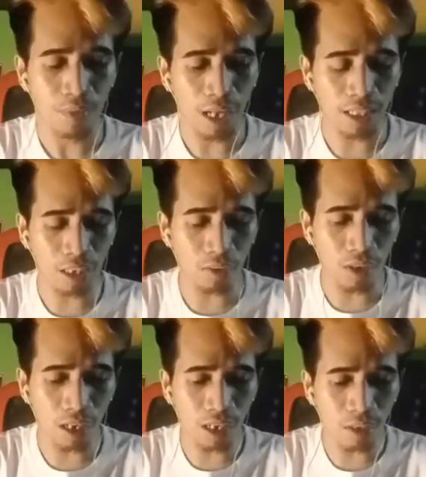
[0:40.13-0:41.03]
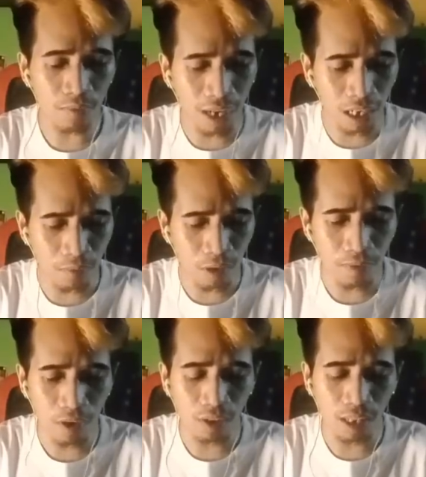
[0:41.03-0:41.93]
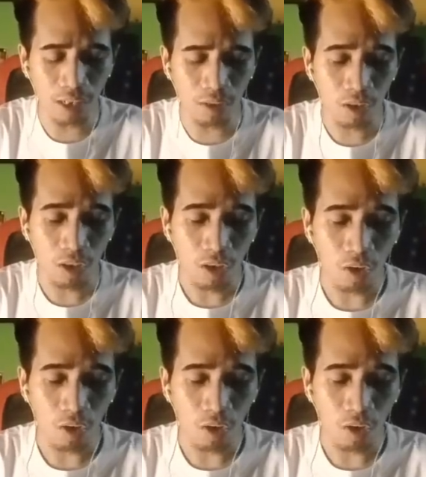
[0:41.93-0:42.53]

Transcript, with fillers: At ngayong umaga po ay eh, meron tayong